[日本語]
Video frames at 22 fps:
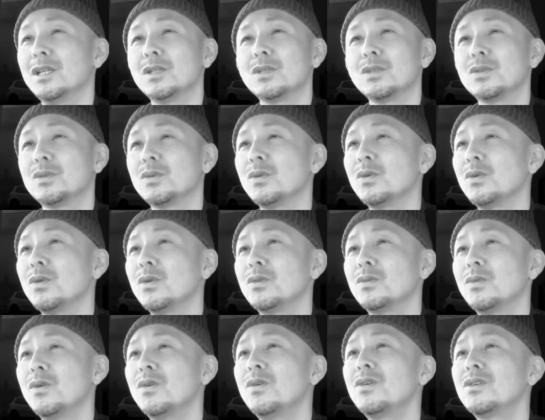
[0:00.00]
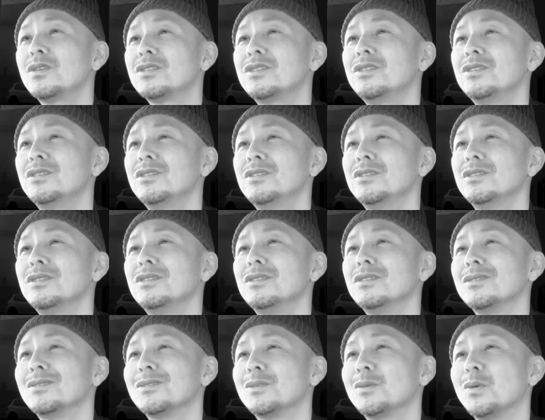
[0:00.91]
遠
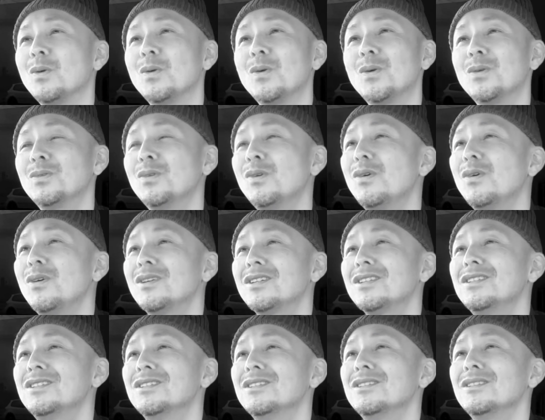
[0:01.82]
く遠く